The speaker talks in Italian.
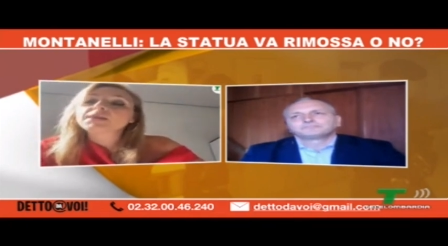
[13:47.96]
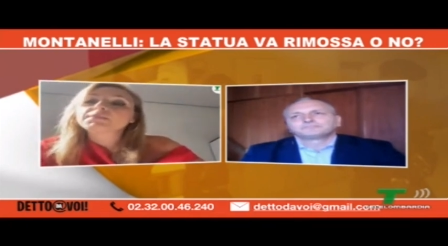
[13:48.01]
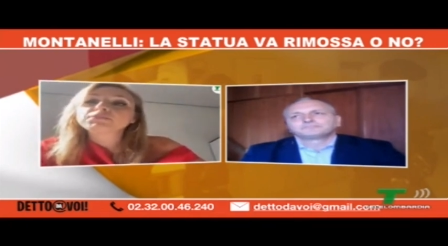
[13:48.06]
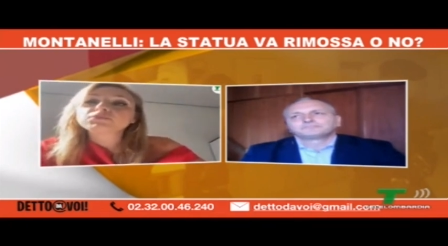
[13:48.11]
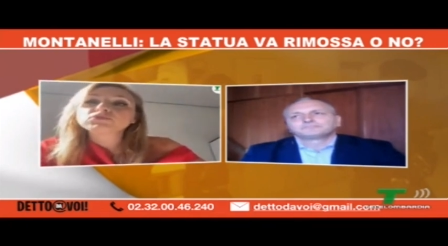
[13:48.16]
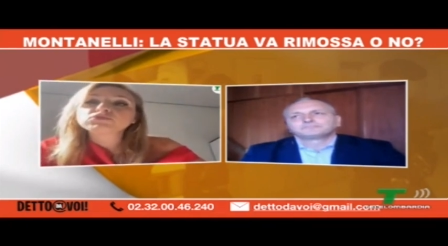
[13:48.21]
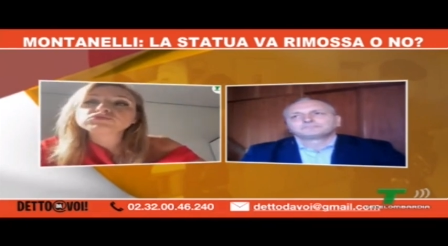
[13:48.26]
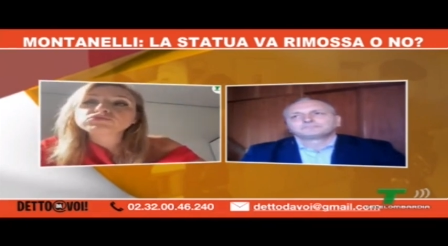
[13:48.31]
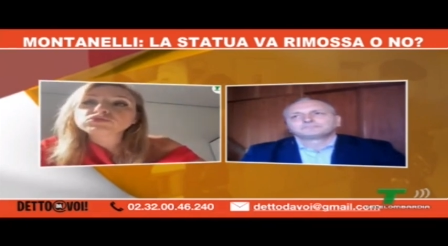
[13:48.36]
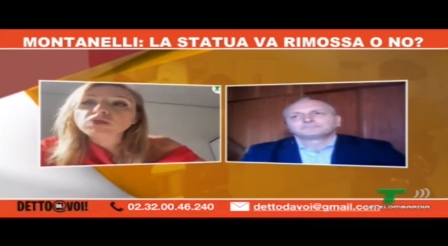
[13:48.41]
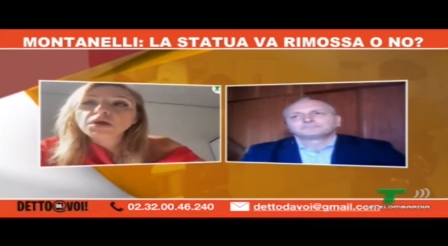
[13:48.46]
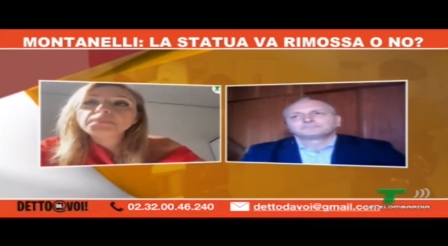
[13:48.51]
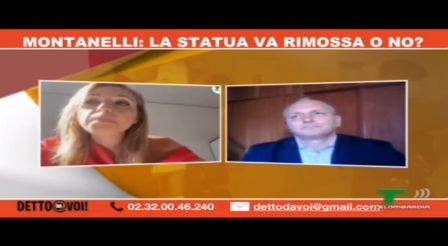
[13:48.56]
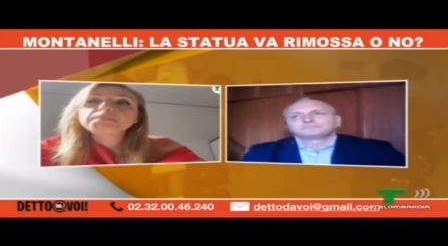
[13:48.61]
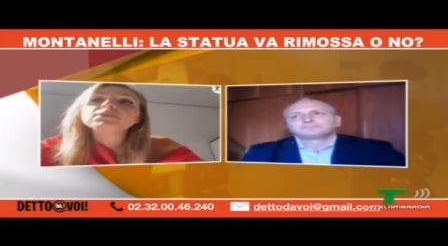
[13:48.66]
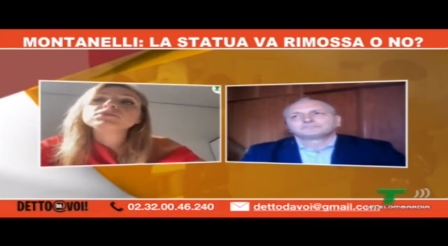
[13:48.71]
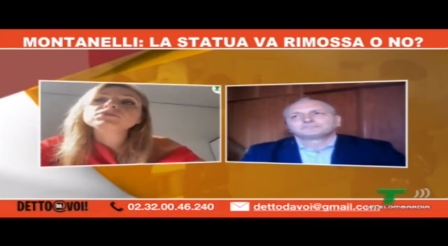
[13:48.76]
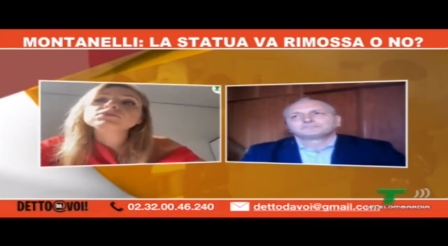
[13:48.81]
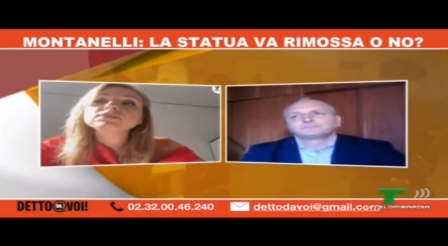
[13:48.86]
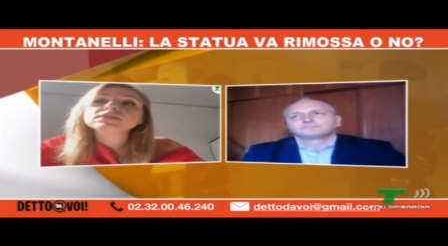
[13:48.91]

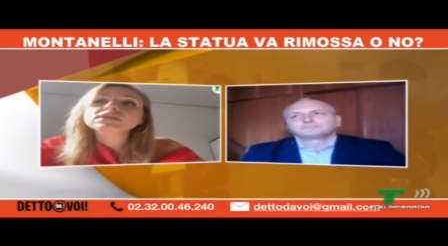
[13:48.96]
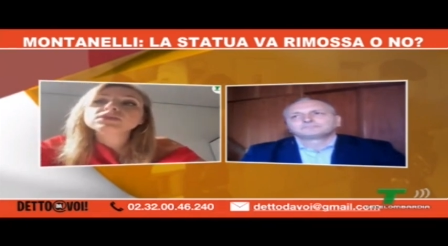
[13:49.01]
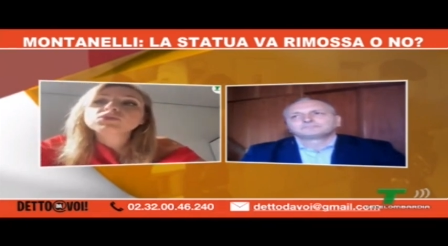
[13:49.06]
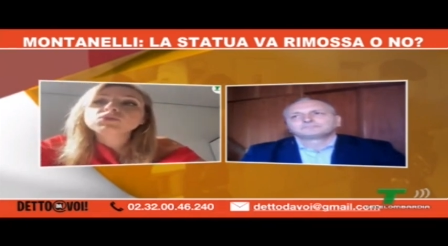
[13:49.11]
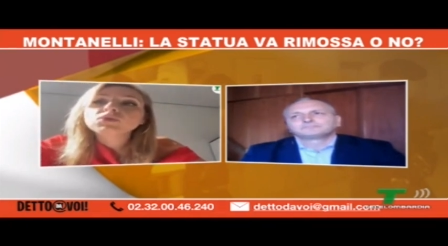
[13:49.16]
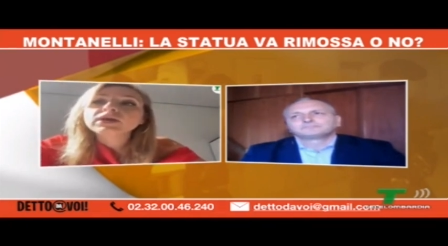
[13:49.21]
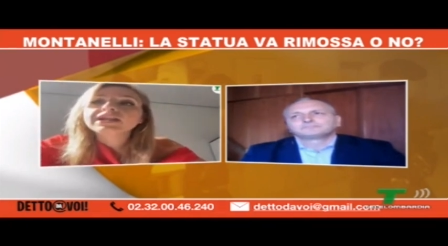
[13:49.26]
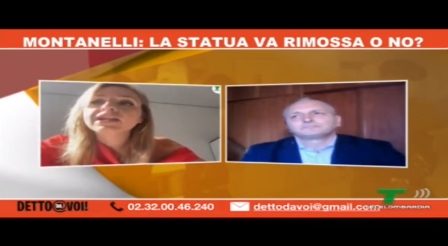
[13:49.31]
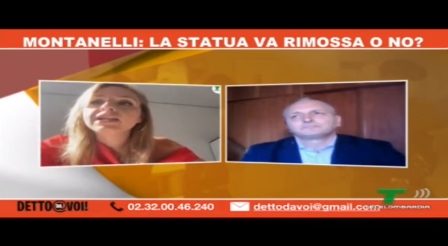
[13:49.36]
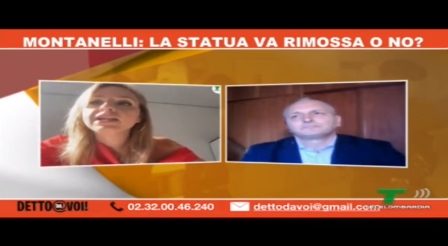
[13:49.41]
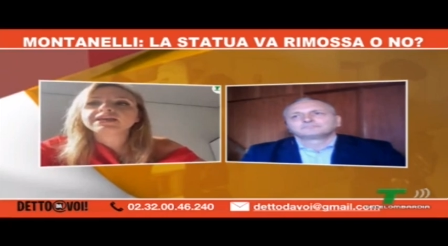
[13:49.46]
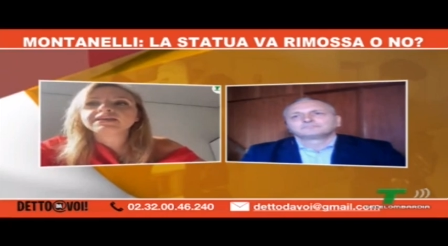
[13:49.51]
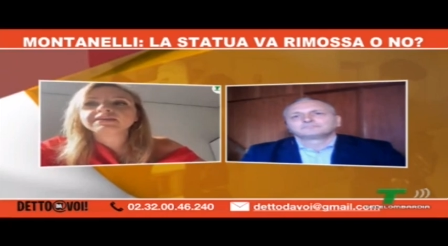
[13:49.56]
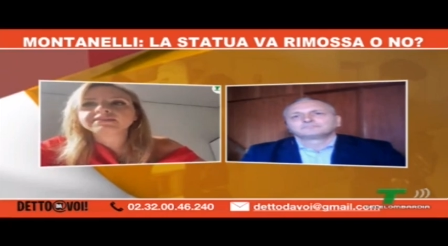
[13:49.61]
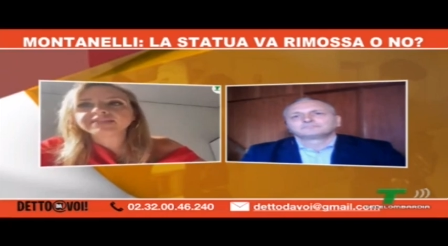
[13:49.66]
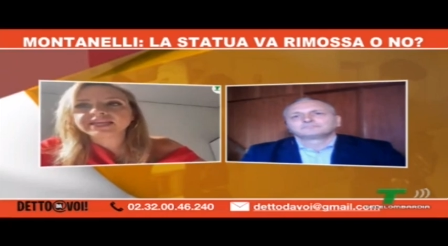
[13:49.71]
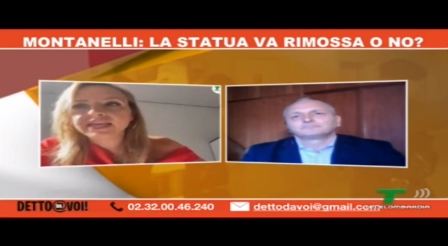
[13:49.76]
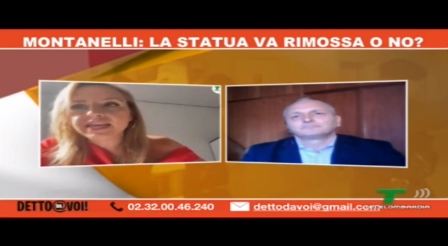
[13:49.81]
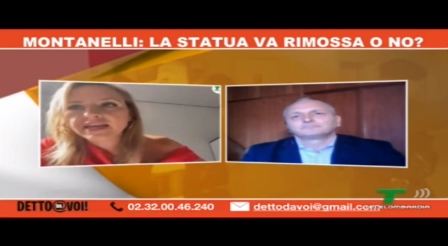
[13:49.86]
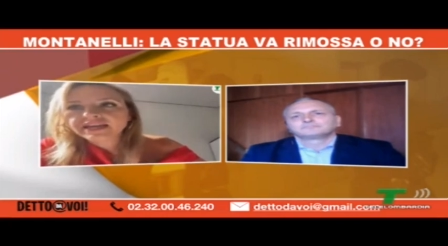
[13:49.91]
purtroppo di quelle
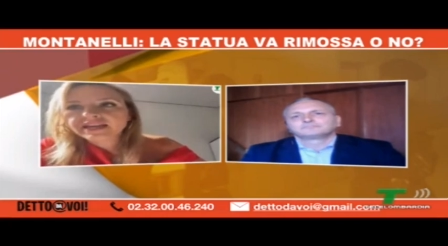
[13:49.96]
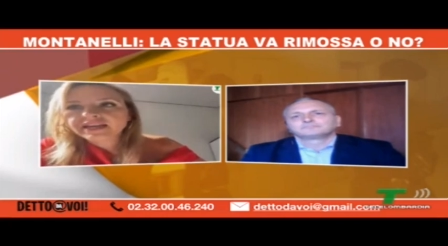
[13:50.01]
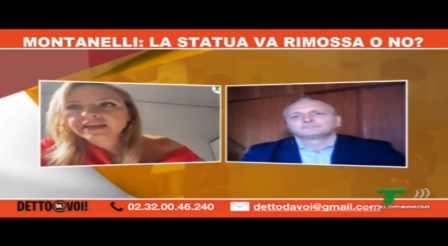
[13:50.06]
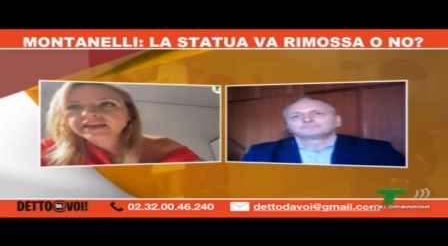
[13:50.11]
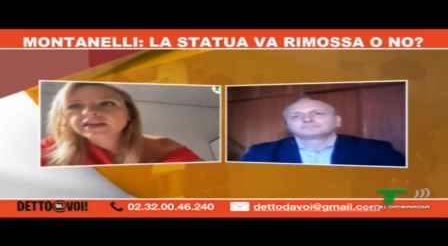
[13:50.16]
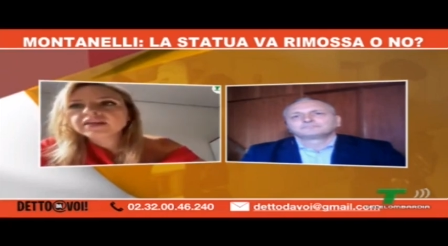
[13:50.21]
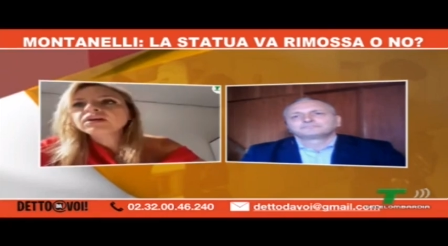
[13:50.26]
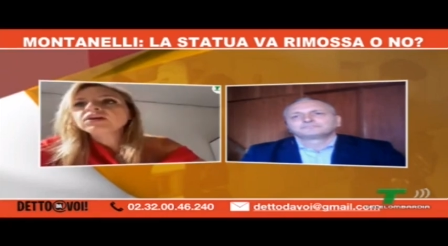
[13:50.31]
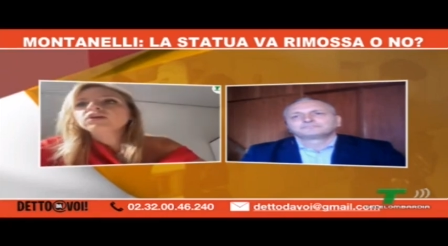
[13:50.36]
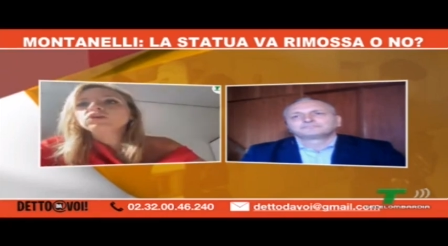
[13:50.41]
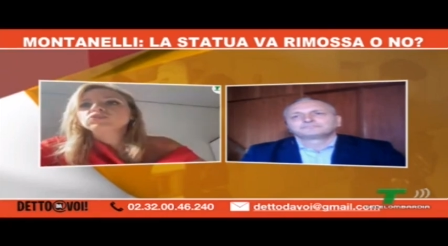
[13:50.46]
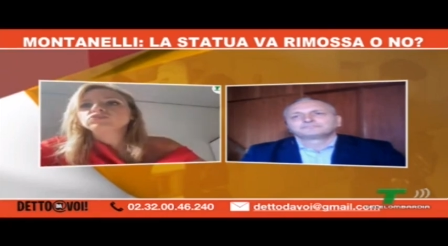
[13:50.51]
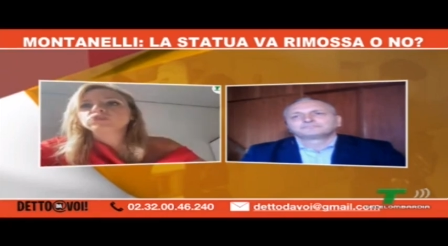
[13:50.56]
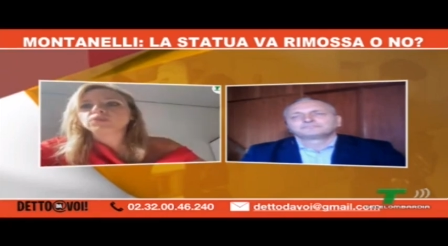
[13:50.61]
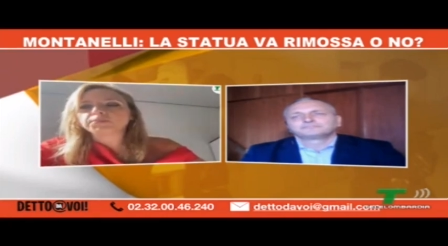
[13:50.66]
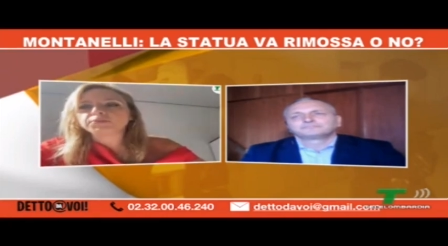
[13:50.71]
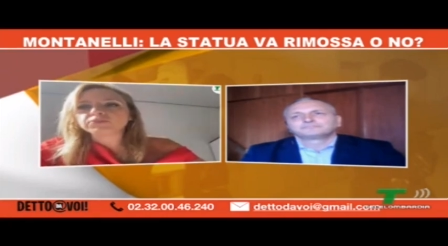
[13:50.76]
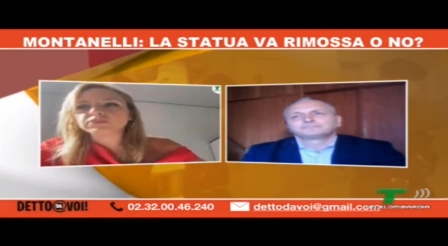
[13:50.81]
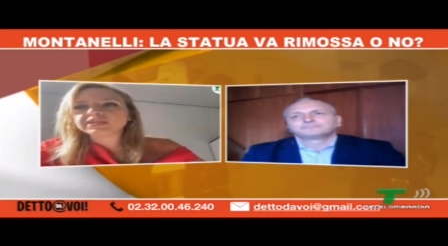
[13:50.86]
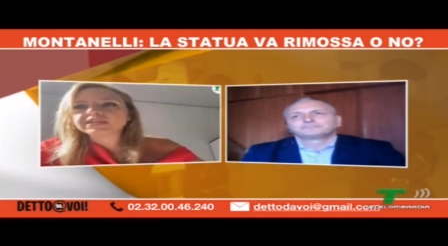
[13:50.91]
nere.
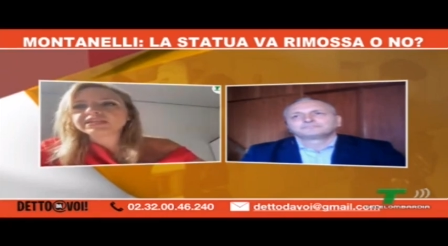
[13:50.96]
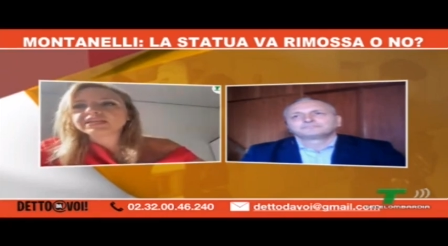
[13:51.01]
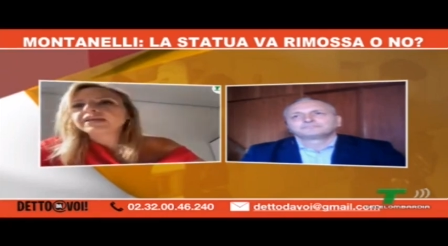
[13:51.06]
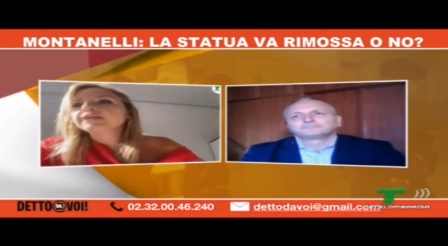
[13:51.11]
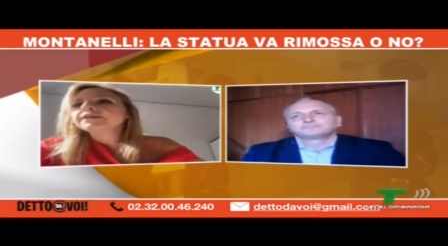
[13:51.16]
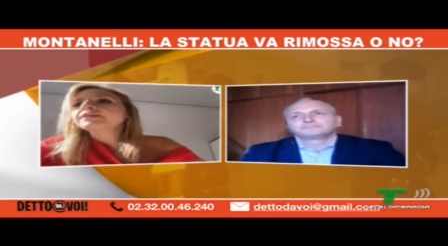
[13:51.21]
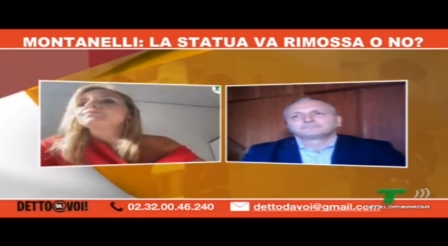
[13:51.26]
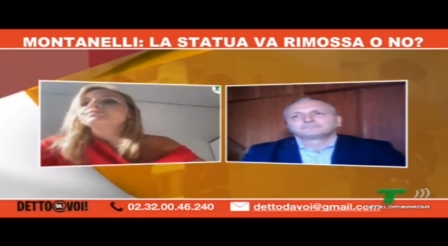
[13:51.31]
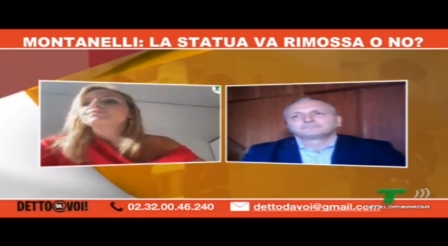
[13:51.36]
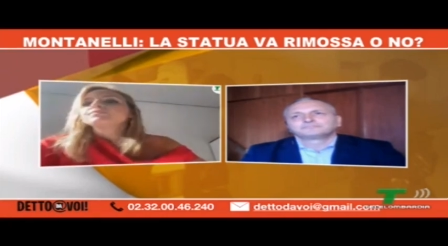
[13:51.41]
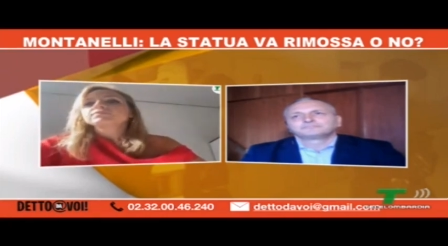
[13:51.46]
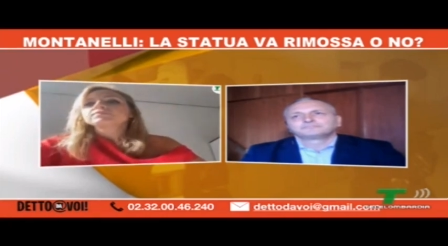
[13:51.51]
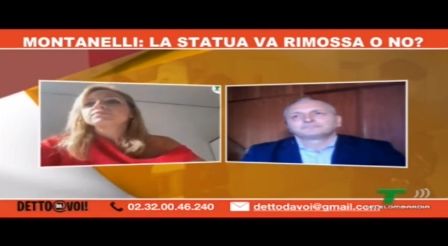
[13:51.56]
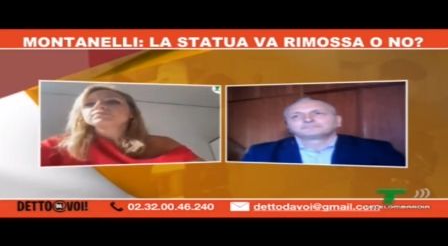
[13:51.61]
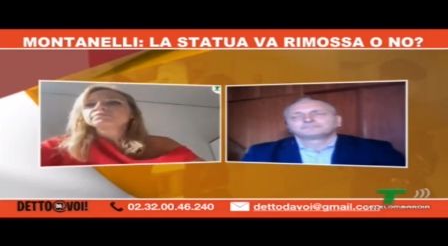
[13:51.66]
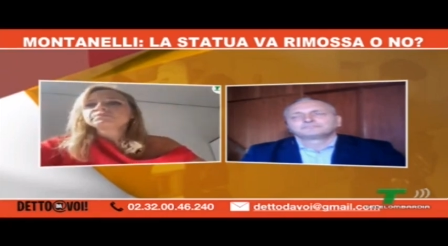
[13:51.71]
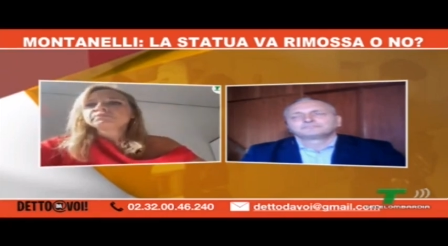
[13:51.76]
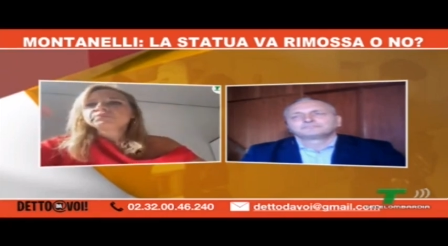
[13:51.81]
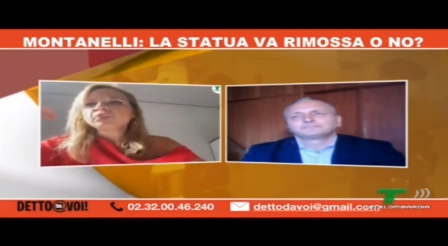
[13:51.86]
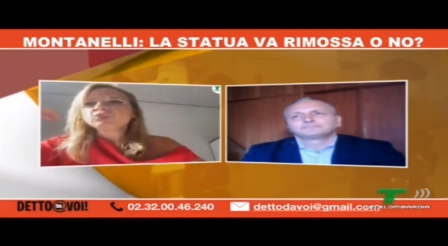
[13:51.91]
Dopodiché,
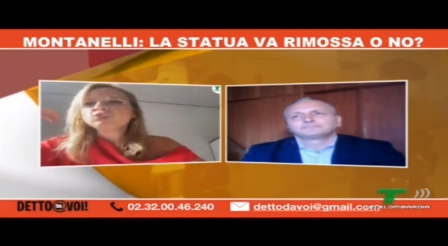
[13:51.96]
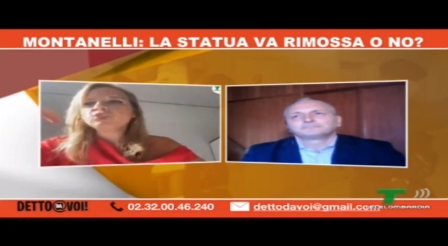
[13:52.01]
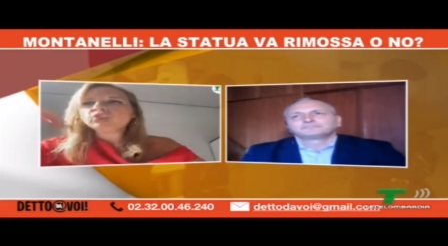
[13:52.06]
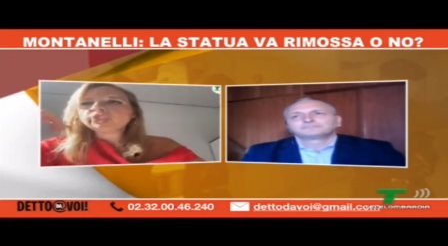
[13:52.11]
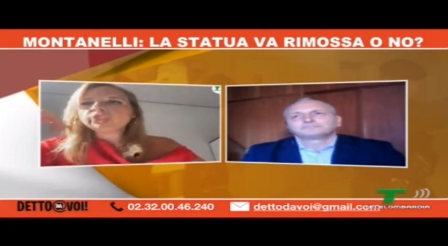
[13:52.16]
io